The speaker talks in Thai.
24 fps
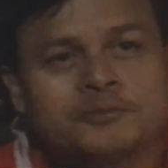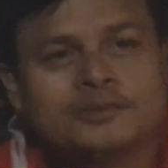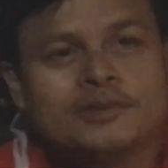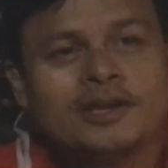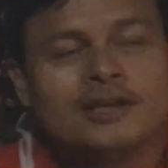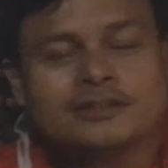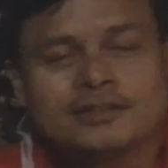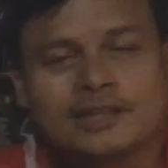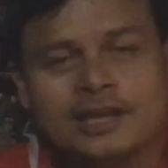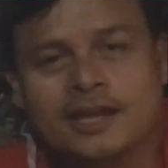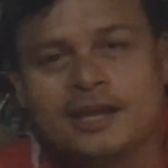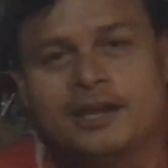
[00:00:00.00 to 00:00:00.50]

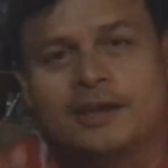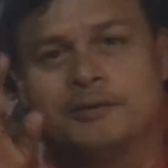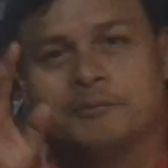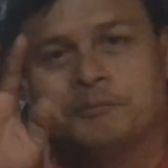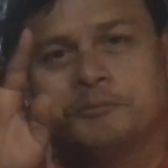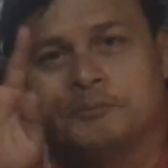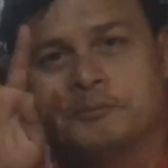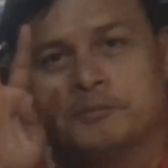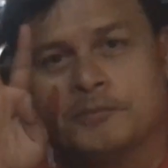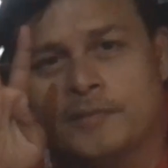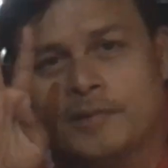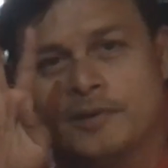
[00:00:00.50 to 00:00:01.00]
ตั้งแต่
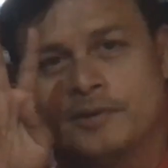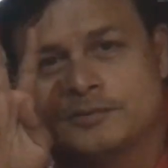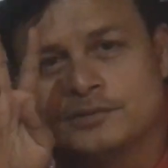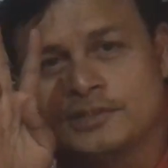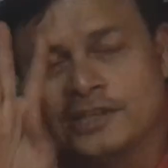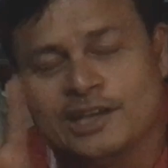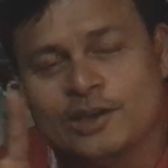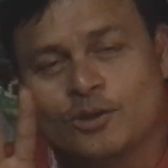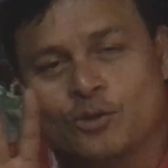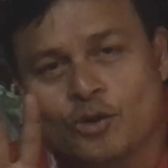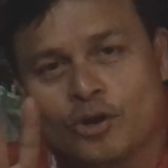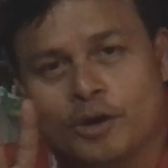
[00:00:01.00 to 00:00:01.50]

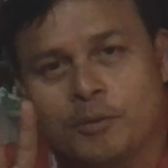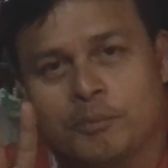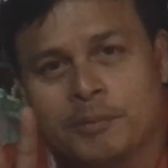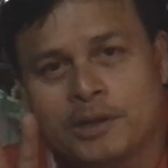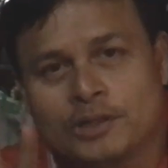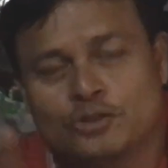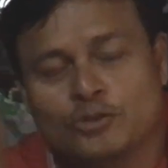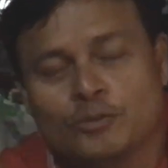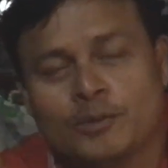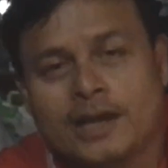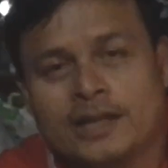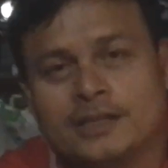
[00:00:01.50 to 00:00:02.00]
สี่ขวบ
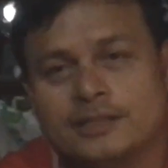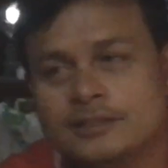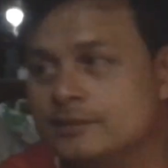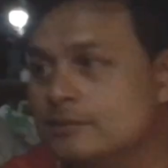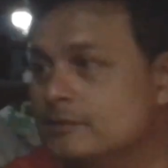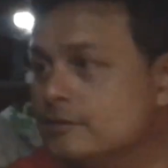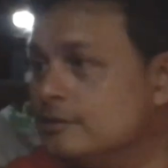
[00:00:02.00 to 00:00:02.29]
ปัจจุบัน